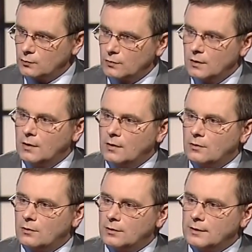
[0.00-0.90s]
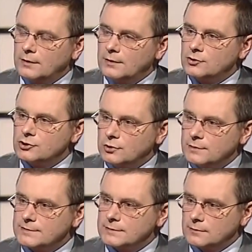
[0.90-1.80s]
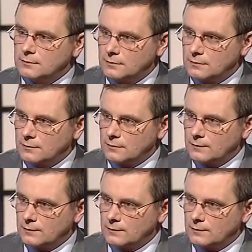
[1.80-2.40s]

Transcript: był konkretnie żyjący y,